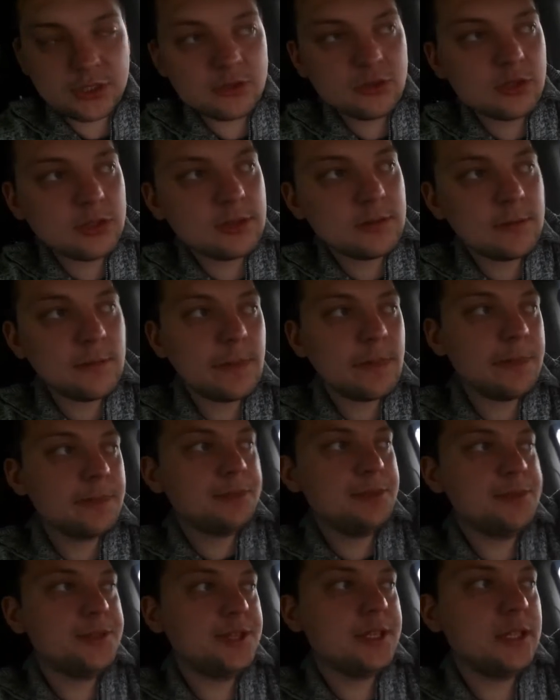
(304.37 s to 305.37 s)
идет
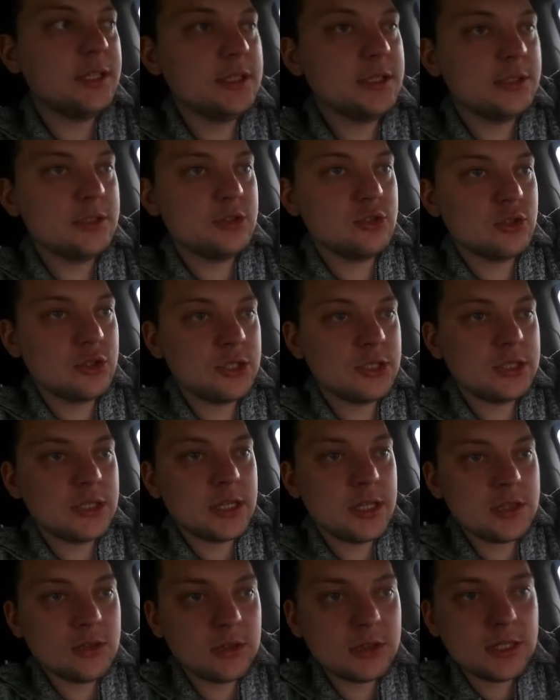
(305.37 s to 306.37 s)
делать ничего не
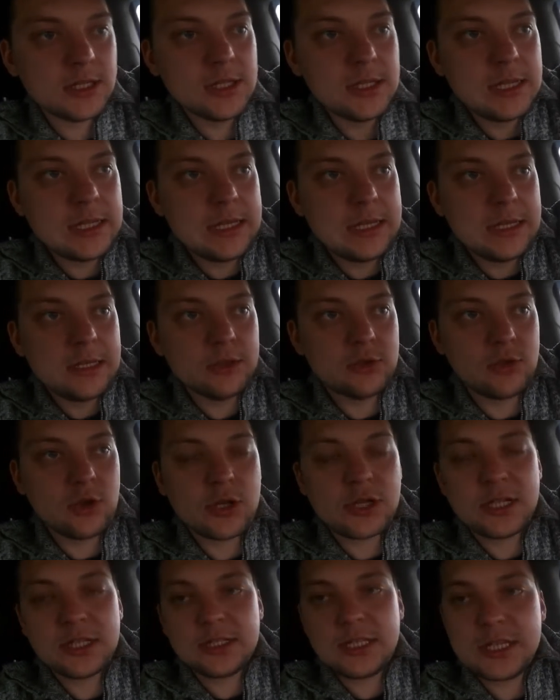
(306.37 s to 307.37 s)
дает.
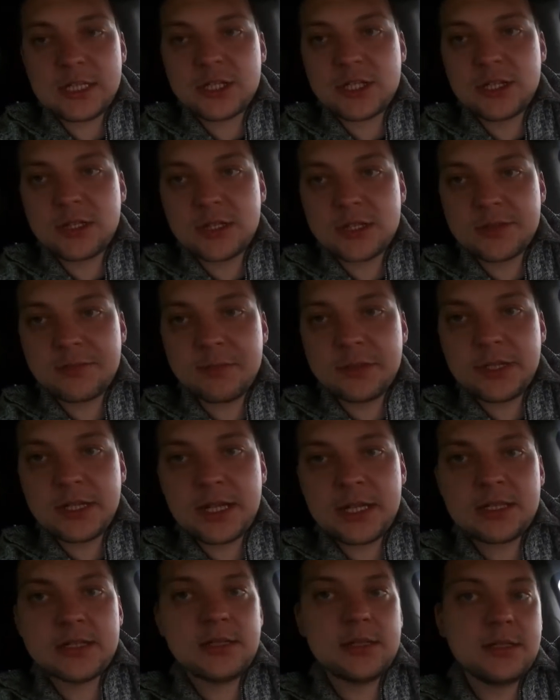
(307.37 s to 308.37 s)
Только начали
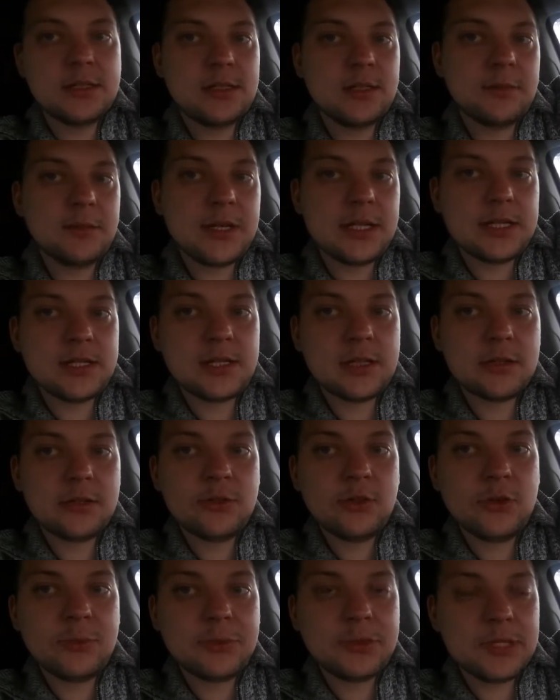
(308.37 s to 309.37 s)
разбирать, снимать
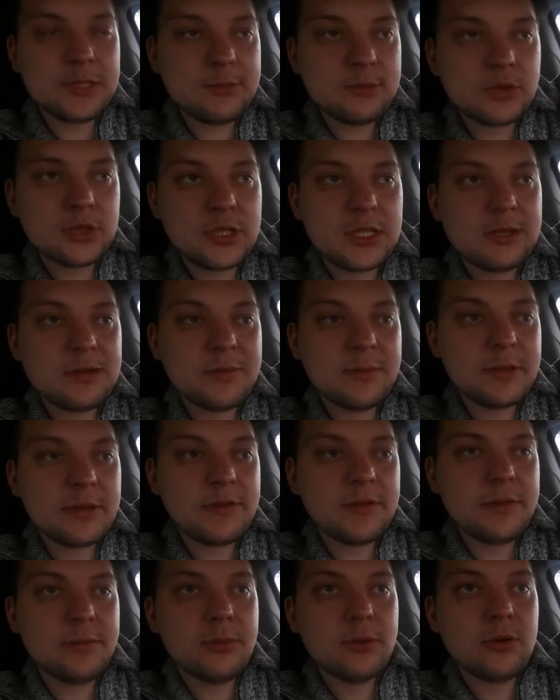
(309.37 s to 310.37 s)
крыло, потому что там к
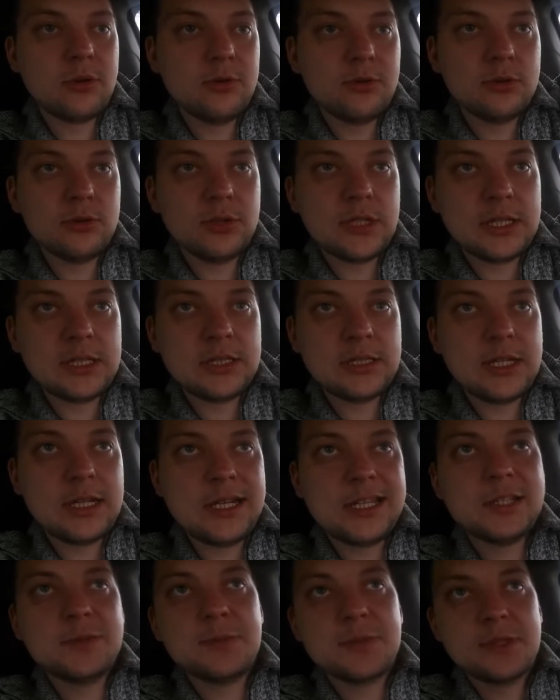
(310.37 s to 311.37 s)
проводу надо
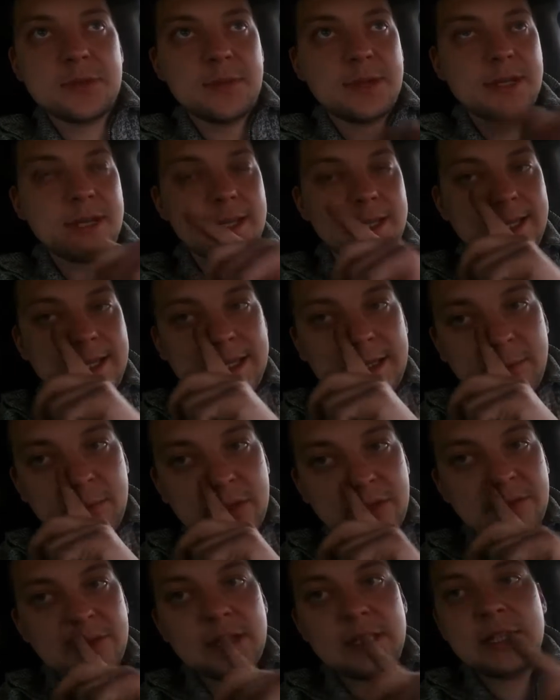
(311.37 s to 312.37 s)
долезть, посмотреть, какие
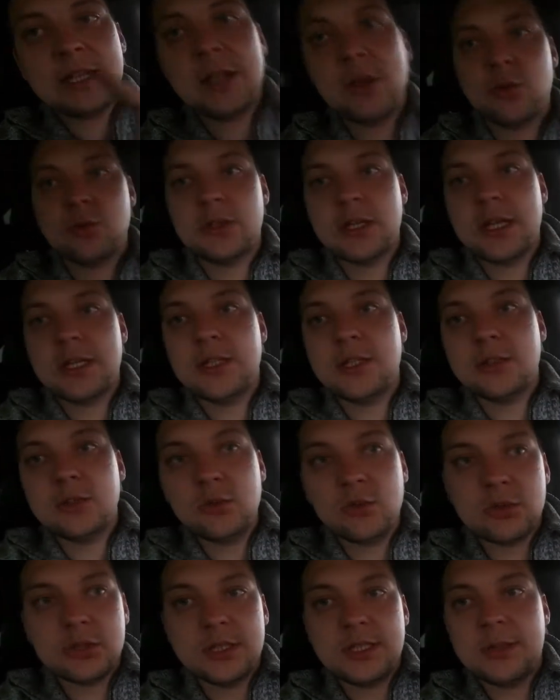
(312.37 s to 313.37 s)
провода, куда они
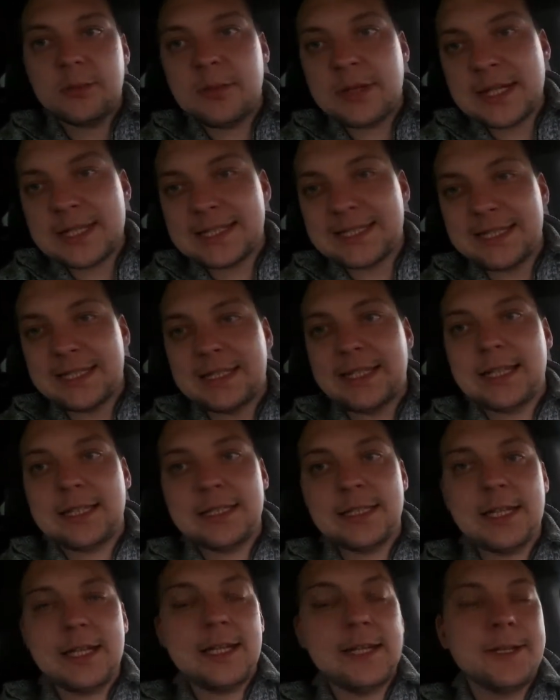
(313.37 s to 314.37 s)
идут, где масса и
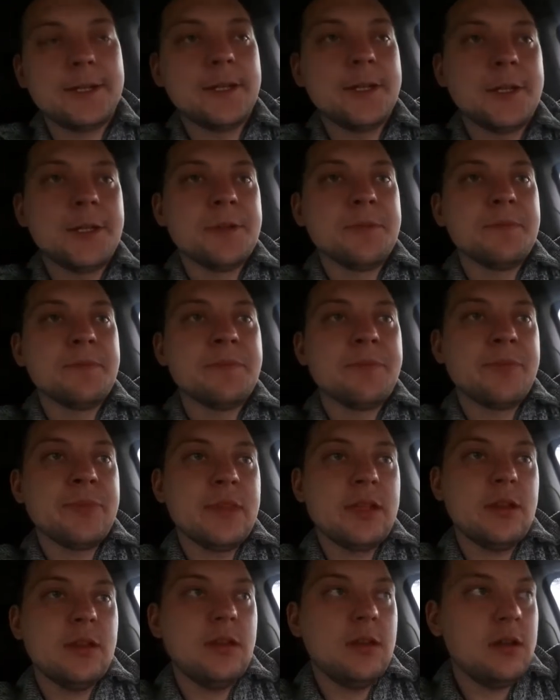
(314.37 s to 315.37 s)
так далее.
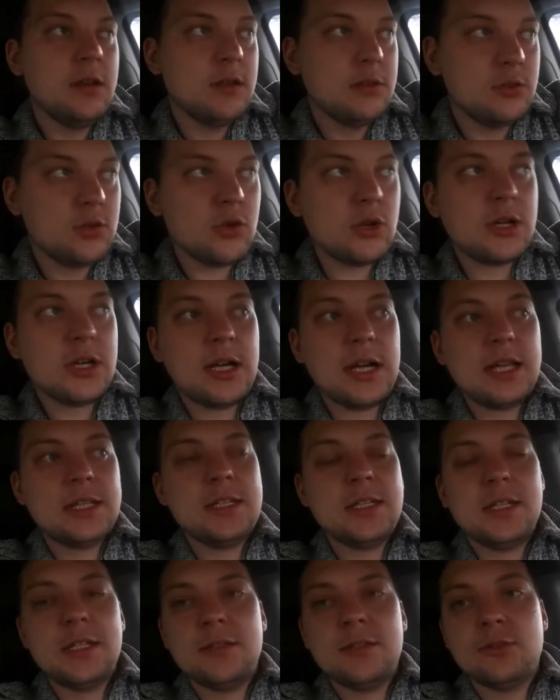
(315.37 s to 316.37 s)
Только
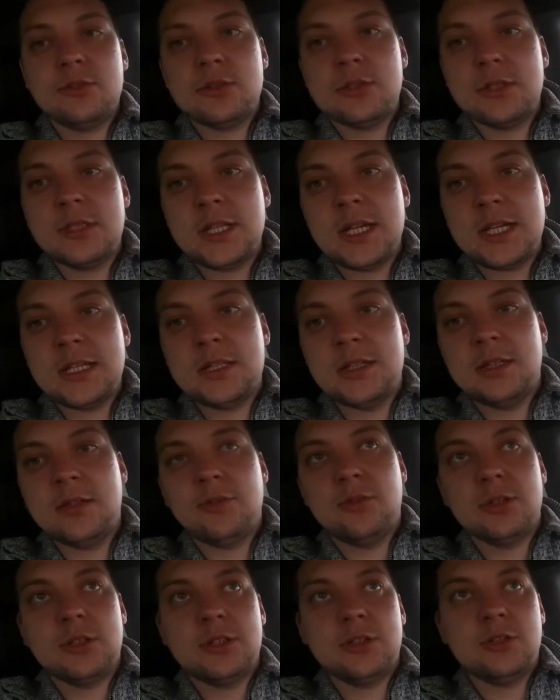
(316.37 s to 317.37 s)
хотели все снять, и
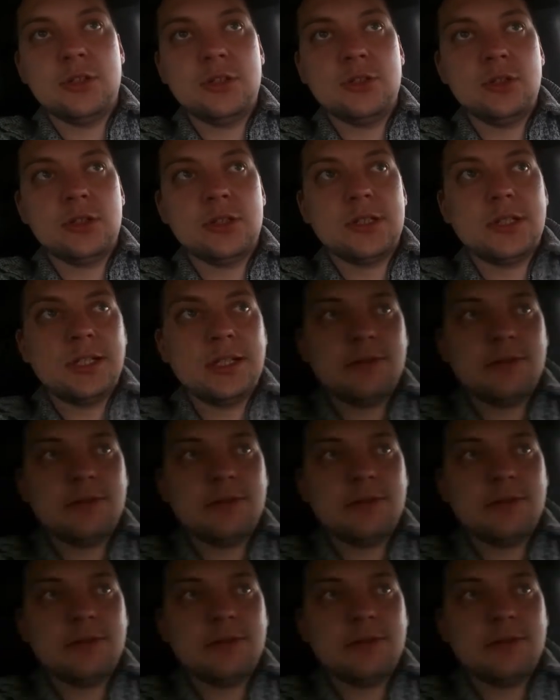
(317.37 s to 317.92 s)
вот идет